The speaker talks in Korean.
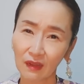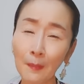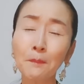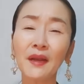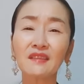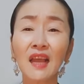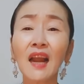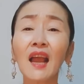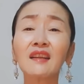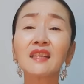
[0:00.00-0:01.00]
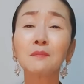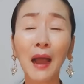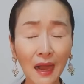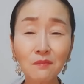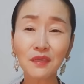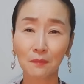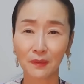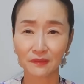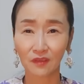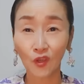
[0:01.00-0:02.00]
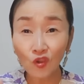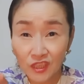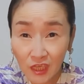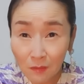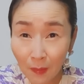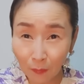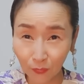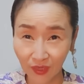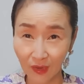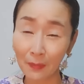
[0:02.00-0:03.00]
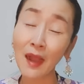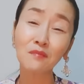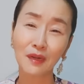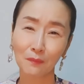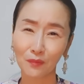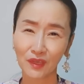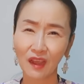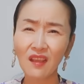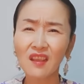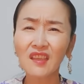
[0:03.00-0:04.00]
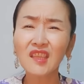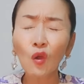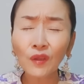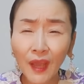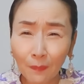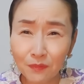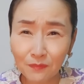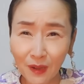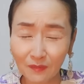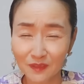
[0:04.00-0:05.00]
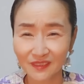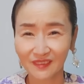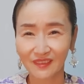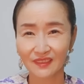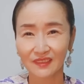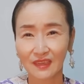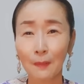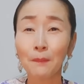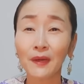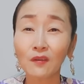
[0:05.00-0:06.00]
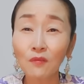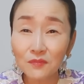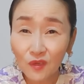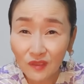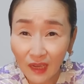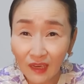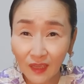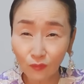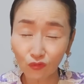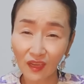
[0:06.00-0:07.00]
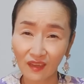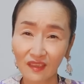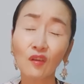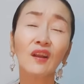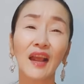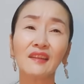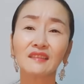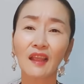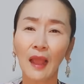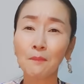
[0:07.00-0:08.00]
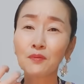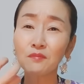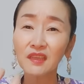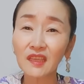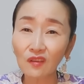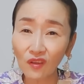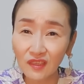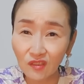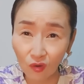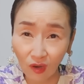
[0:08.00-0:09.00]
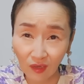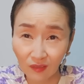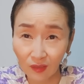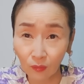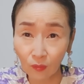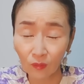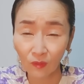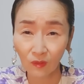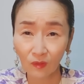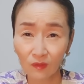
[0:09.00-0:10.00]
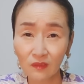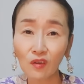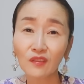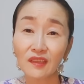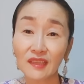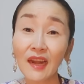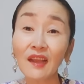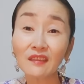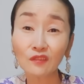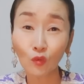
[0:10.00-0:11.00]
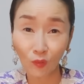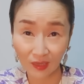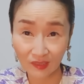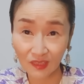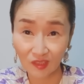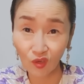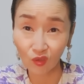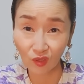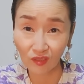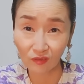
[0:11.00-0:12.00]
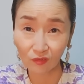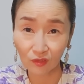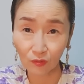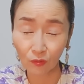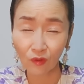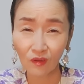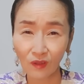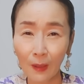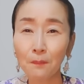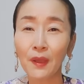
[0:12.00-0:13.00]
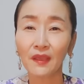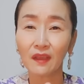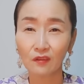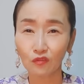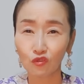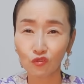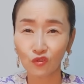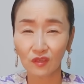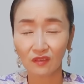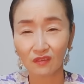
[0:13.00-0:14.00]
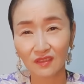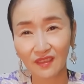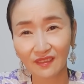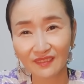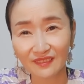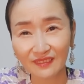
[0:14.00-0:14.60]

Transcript: 아빠를 사랑하는 그 마음을 안 봤던 거예요. 현실만 보니까 마음을 안 보니까 이렇게 아픈 마음은 아빠를 엄청 사랑했구나. 이걸 알 때 아픔을 기꺼이 인정하게 되고 그럴 때 사랑도 같이 인정이 되는 것이고 아빠에게 그걸 줄 수 있는 거죠.